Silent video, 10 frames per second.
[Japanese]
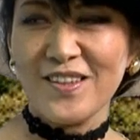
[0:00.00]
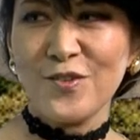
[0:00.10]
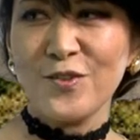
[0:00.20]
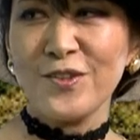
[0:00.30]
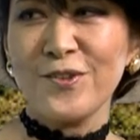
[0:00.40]
あ
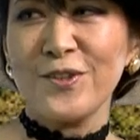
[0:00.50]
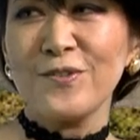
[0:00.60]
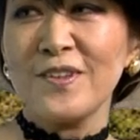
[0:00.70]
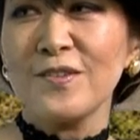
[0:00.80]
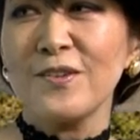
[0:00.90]
の人に
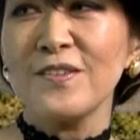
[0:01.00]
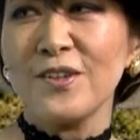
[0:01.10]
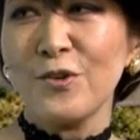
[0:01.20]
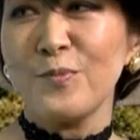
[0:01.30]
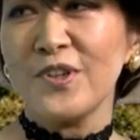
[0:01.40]
よってそれ
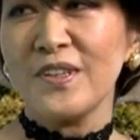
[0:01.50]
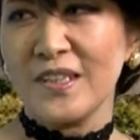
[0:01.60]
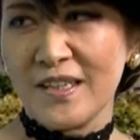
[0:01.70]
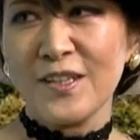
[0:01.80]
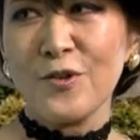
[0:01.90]
ぞれ思い入れ